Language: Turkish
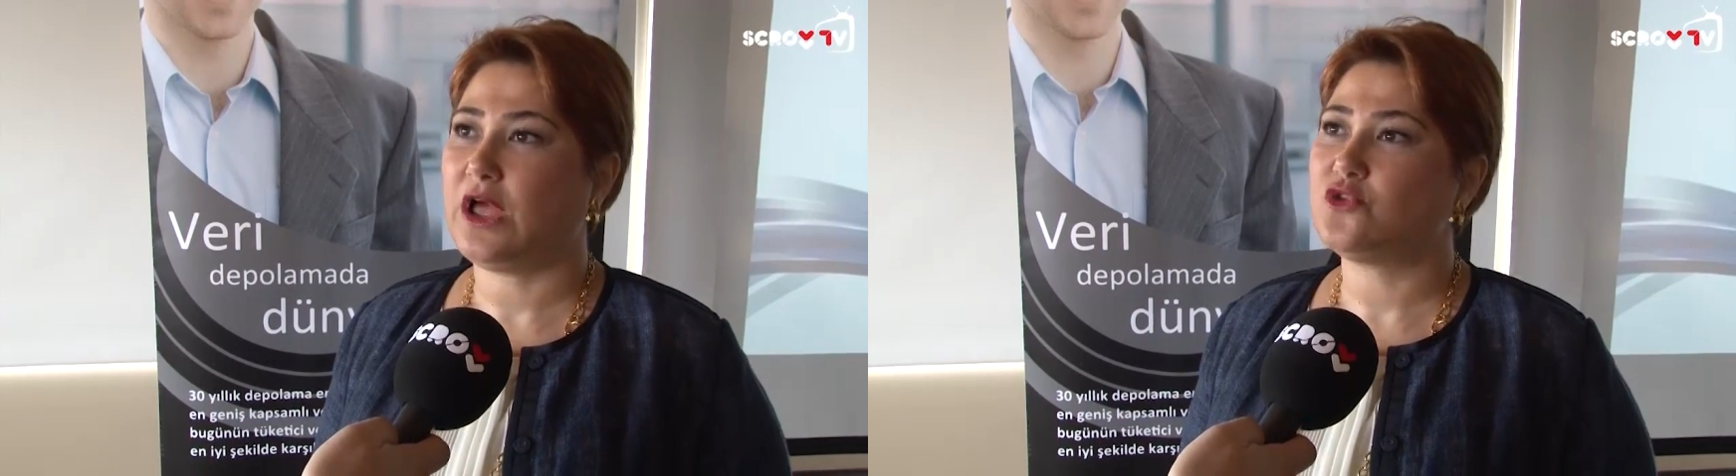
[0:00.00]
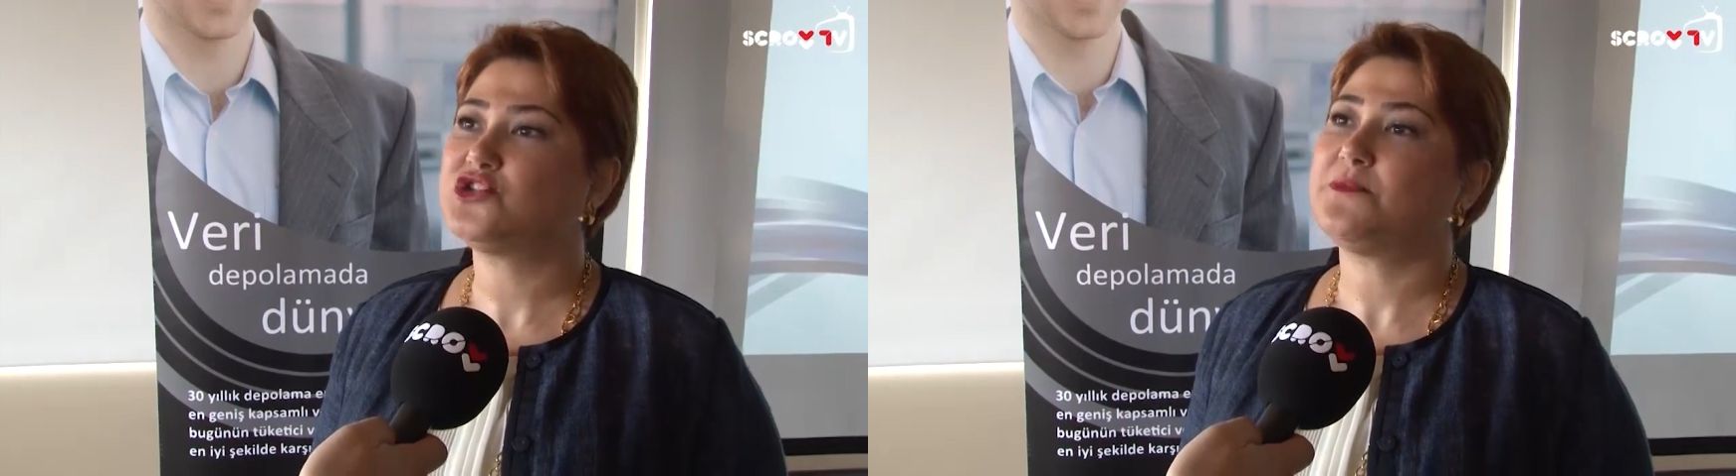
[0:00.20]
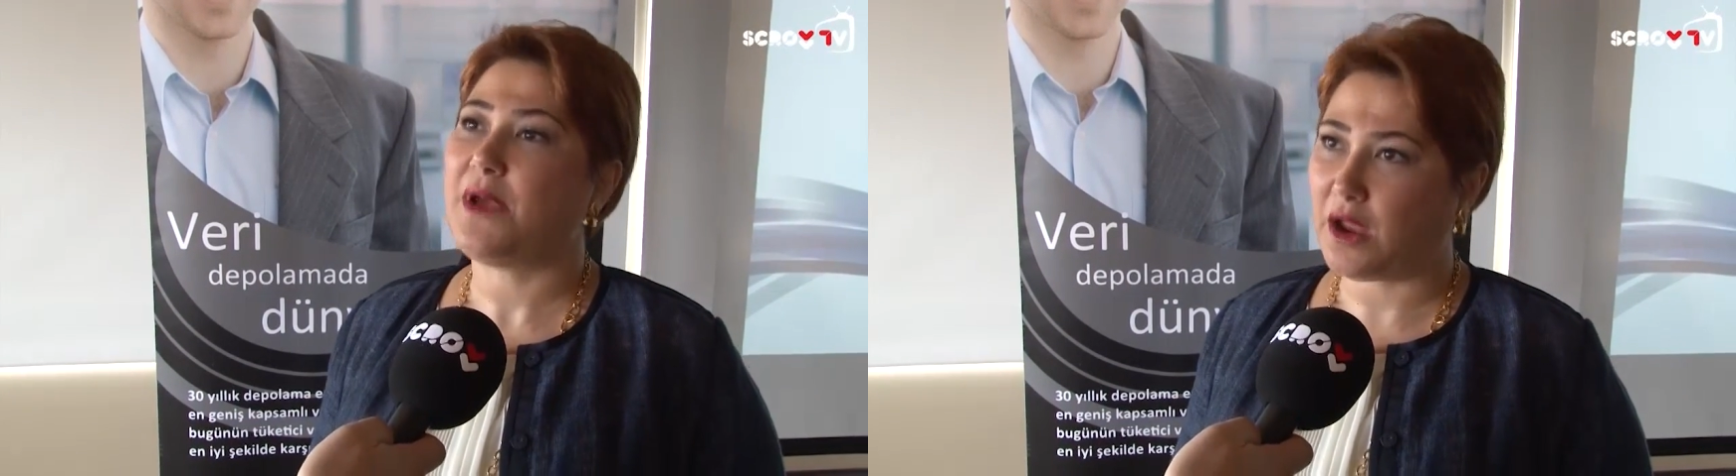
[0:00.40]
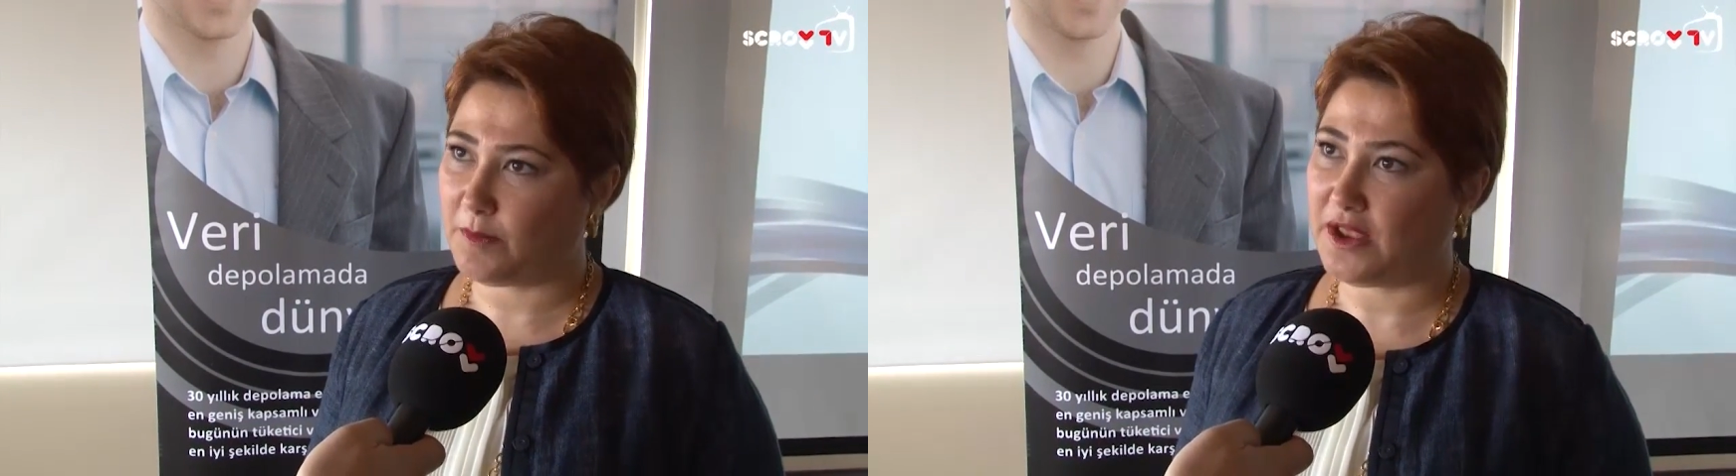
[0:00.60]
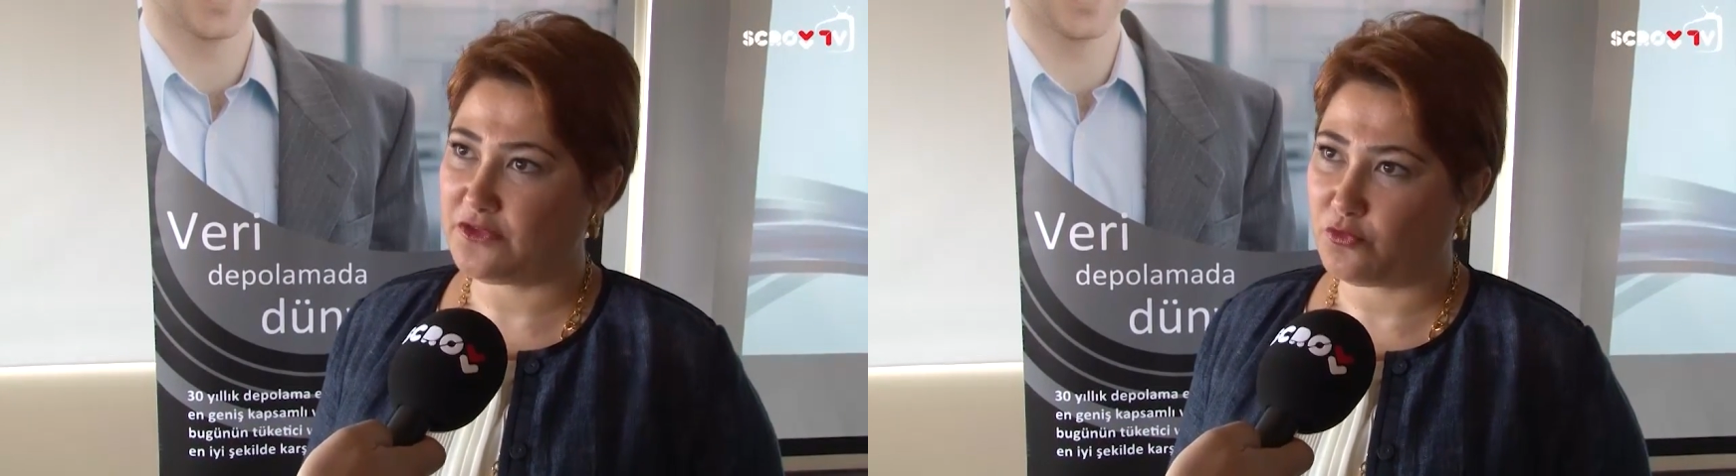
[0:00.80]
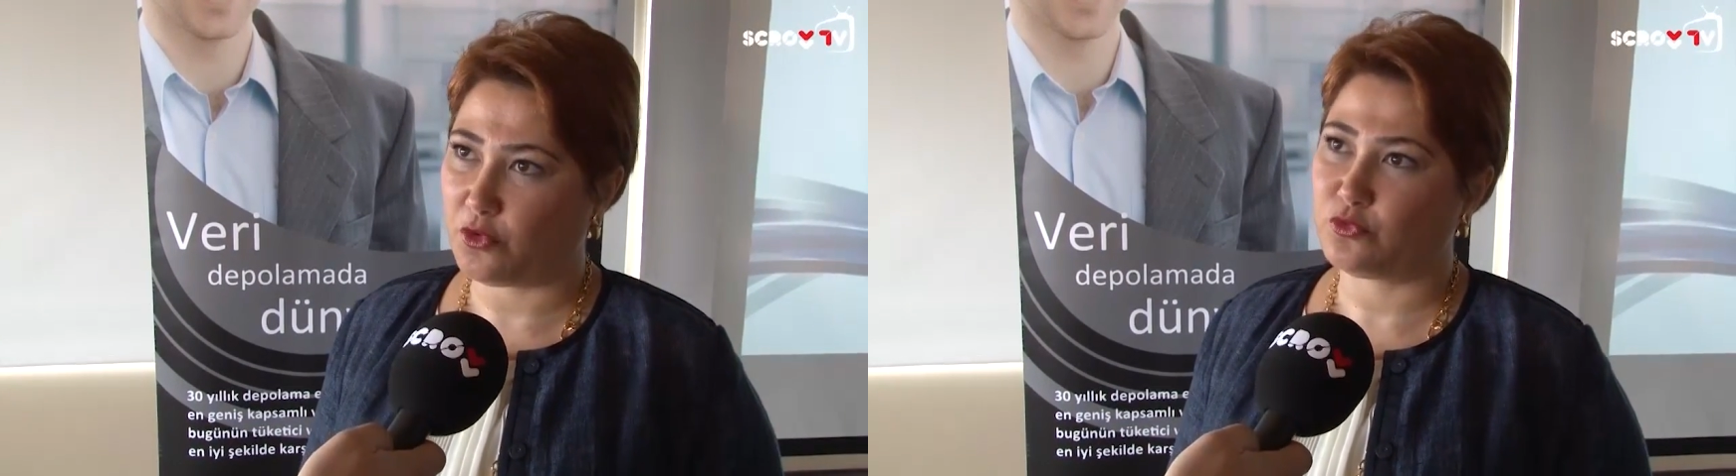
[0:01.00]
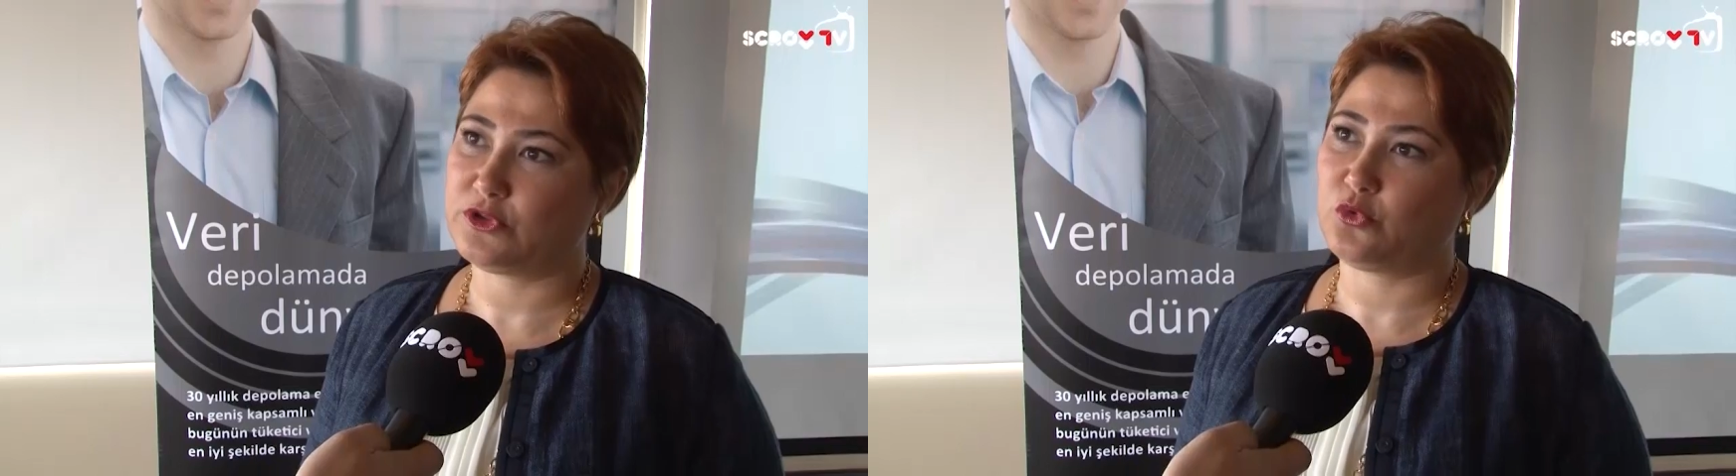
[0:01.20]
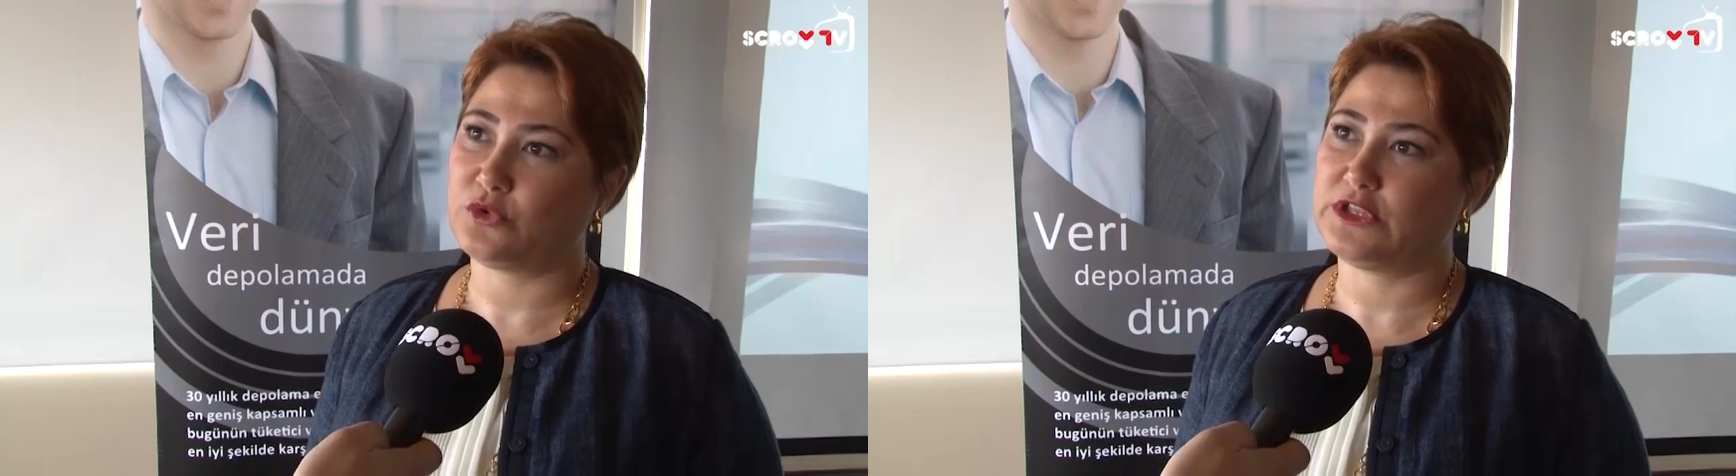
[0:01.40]
Daha önce Mac
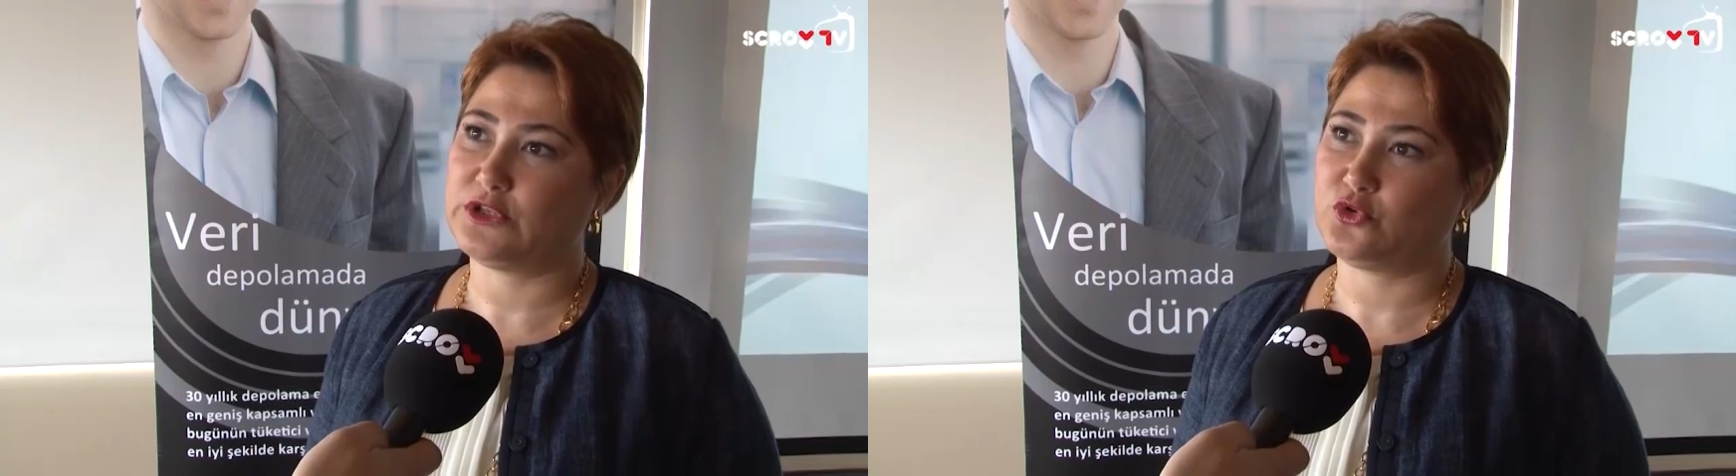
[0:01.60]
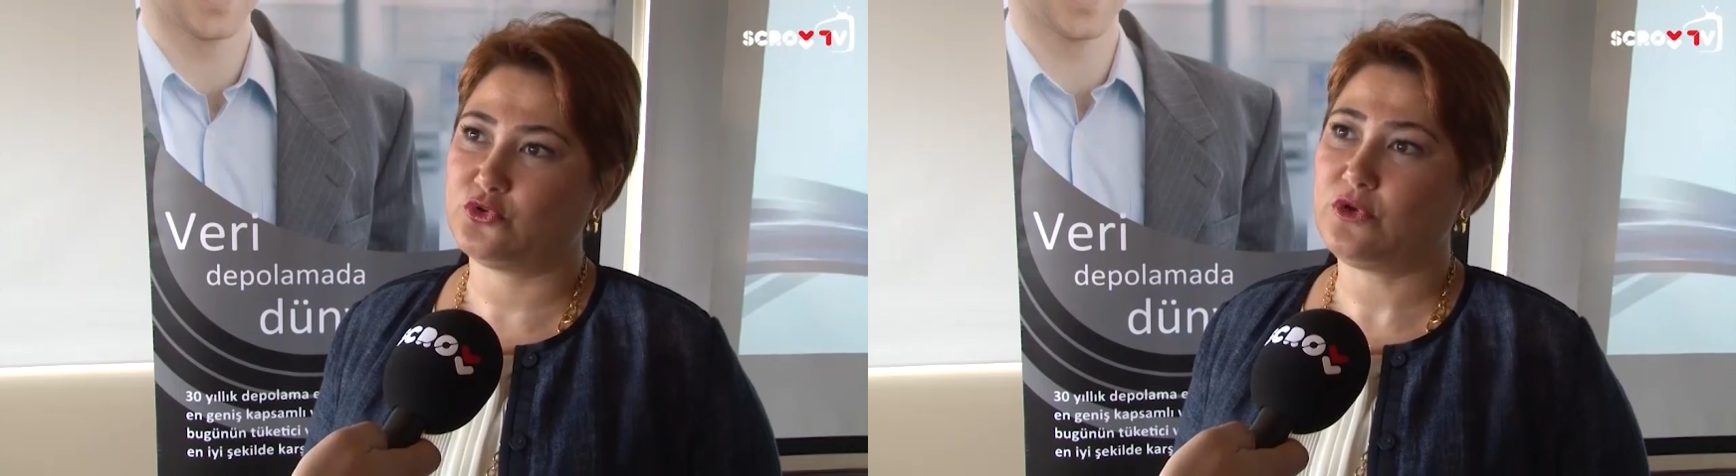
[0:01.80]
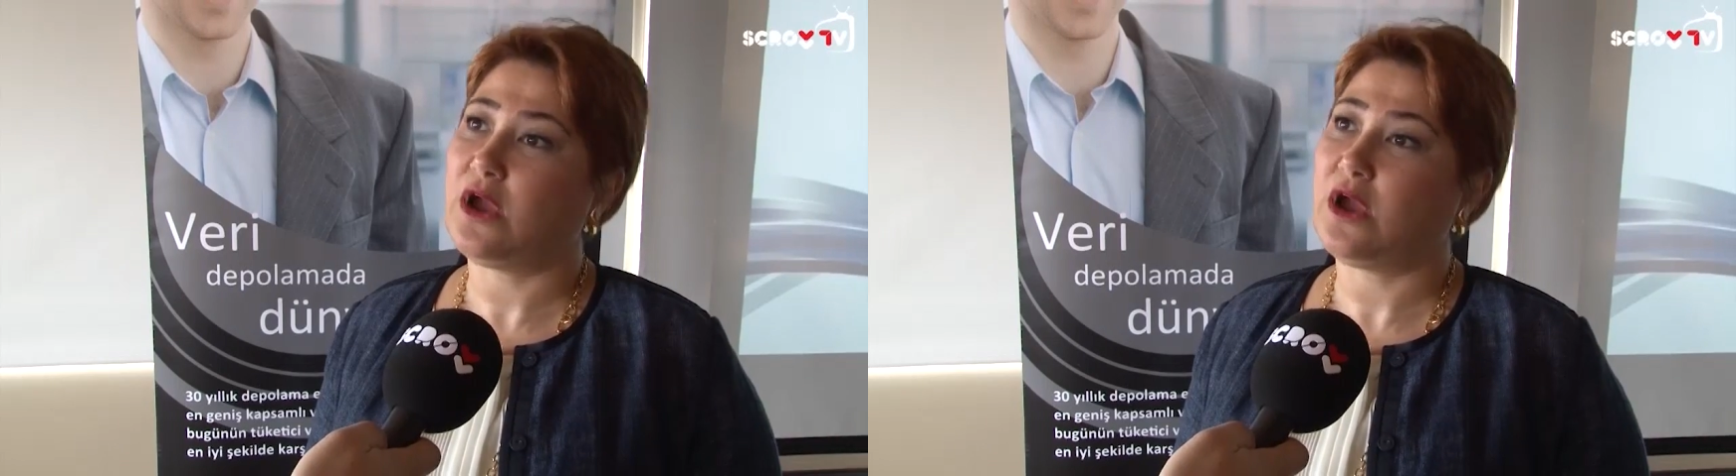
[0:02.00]
platformunda kullanıyordu.